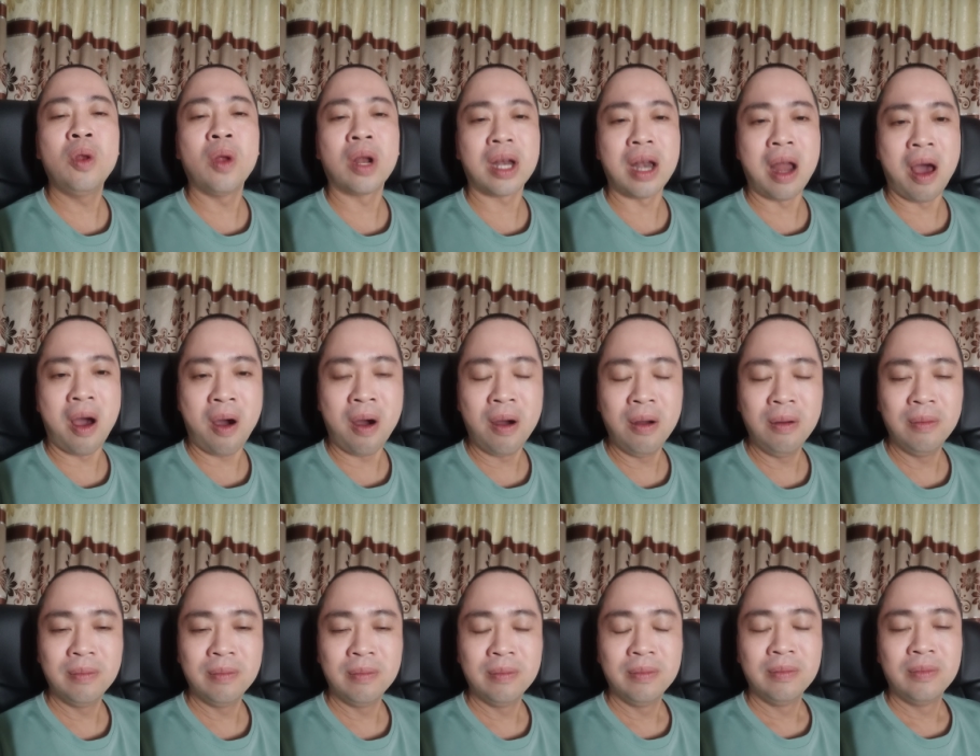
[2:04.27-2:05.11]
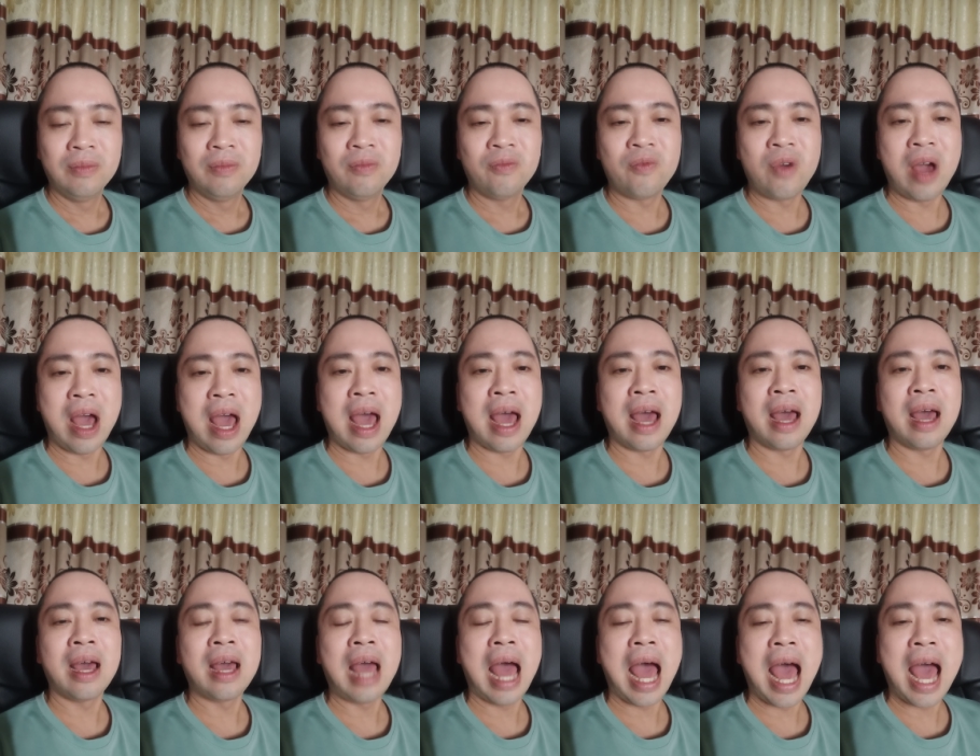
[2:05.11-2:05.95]
quy luật đó
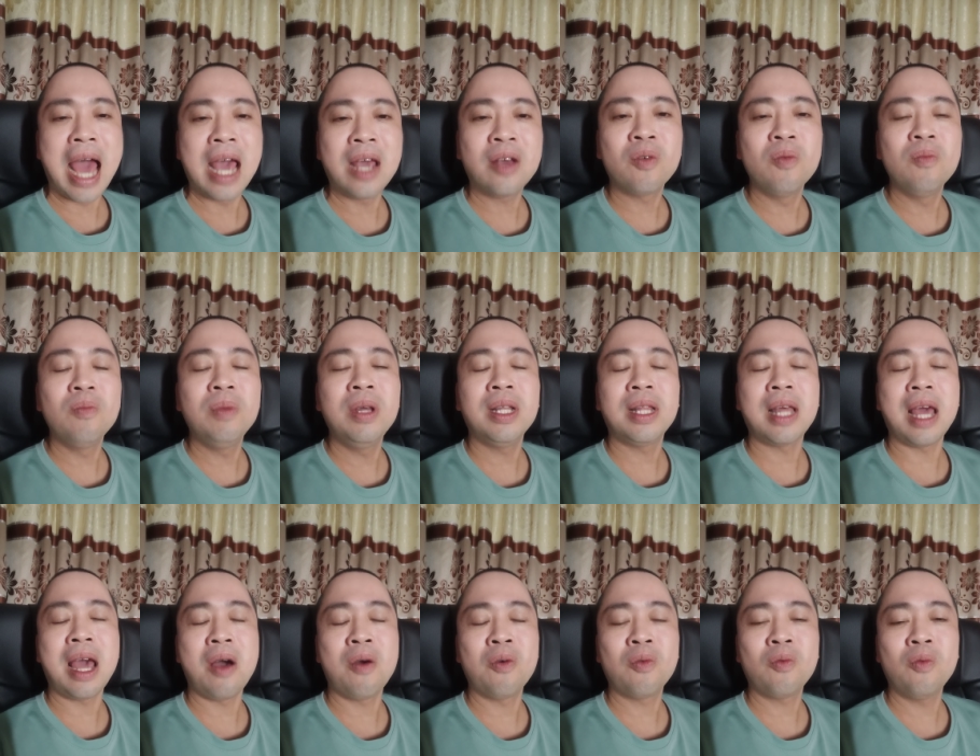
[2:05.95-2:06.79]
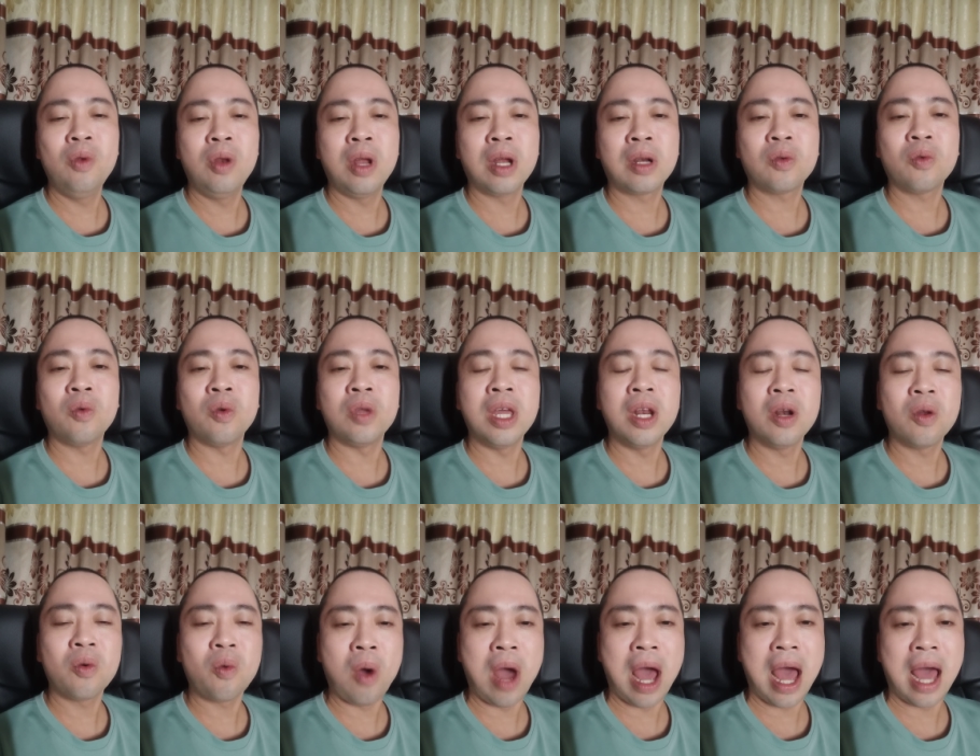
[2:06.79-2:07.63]
và ai cũng đi theo quy luật của
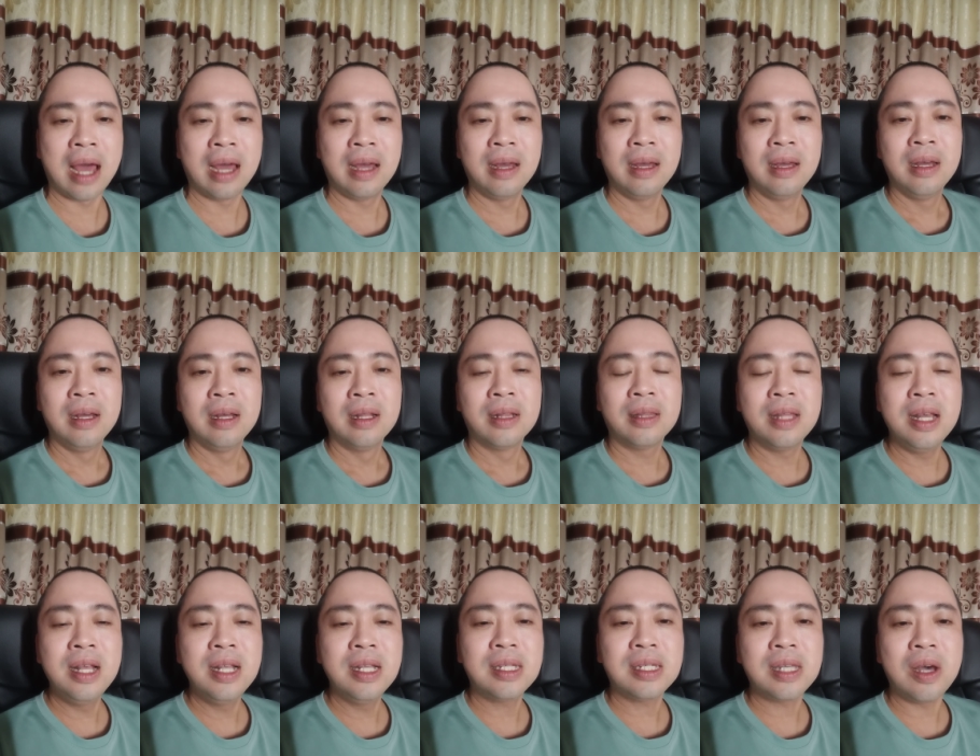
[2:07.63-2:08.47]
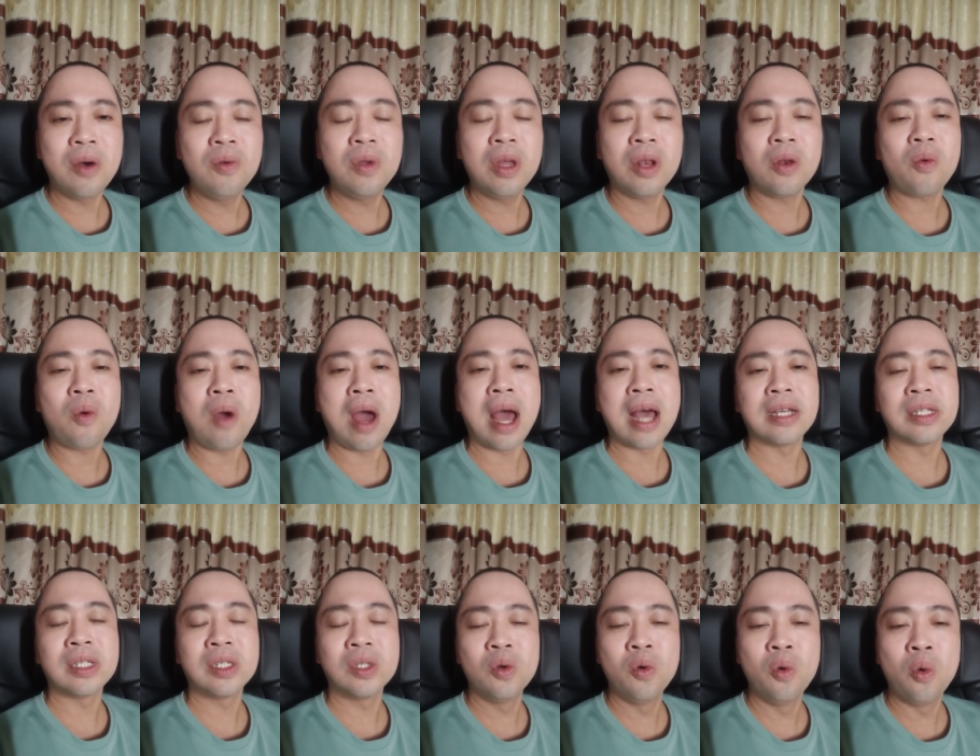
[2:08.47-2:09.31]
nhân quả tin sâu nhân
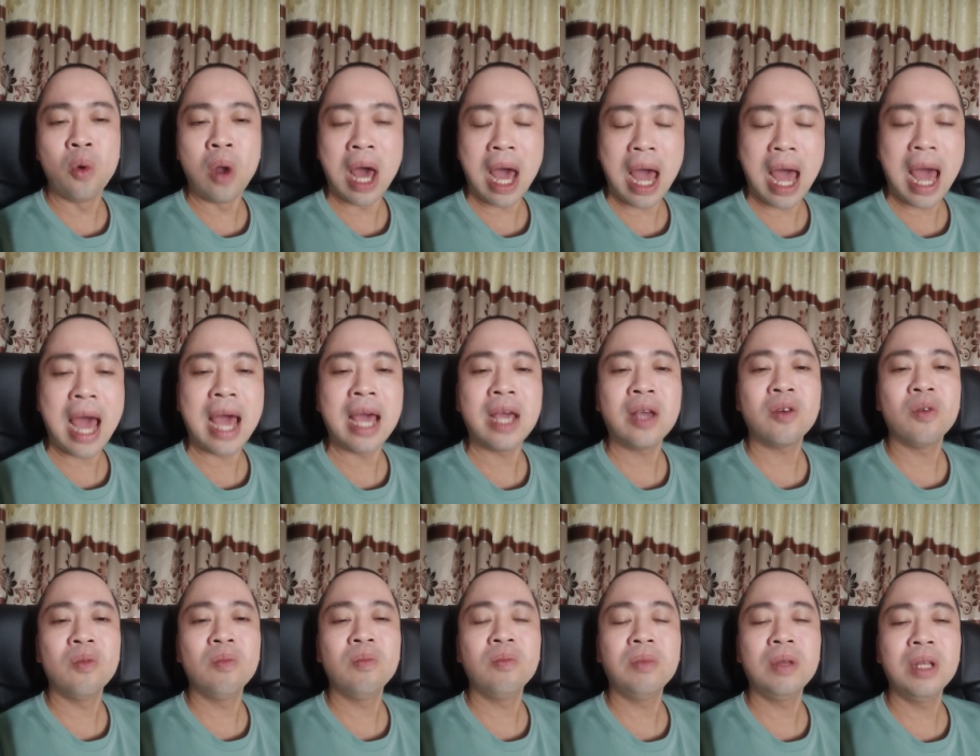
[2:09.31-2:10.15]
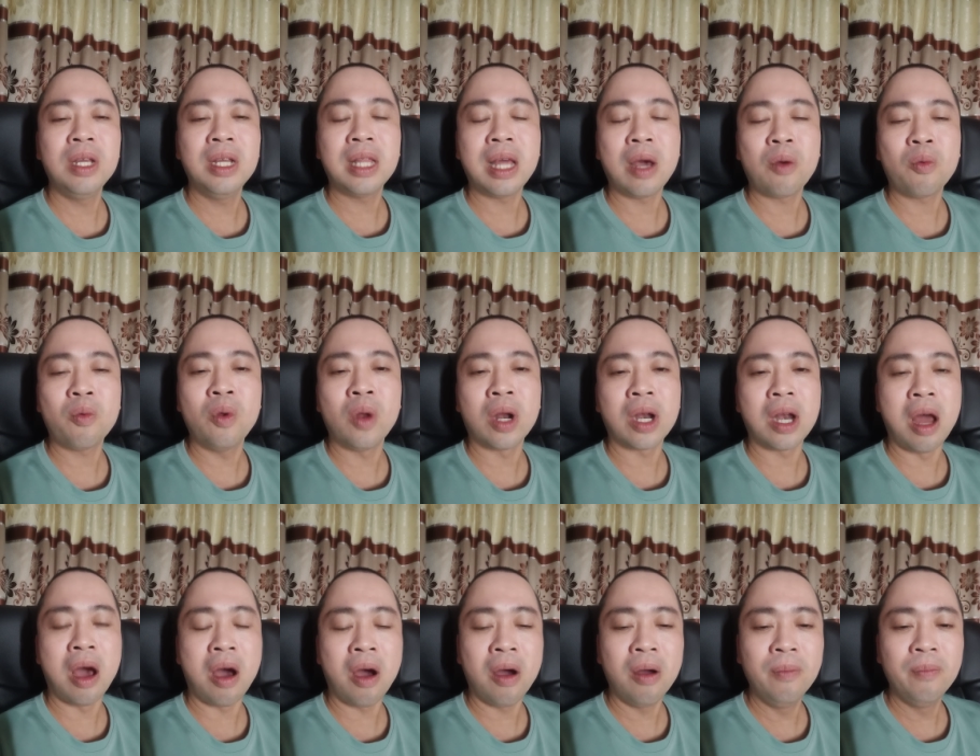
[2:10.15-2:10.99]
quả dù là ai cũng đi theo quy
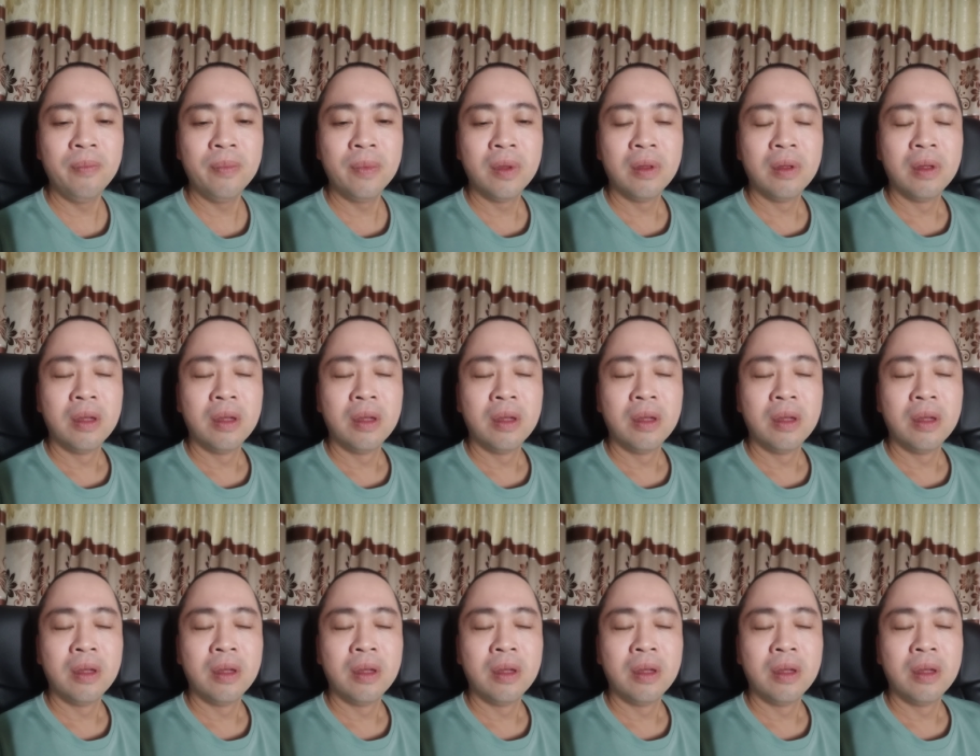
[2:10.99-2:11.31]
luật đó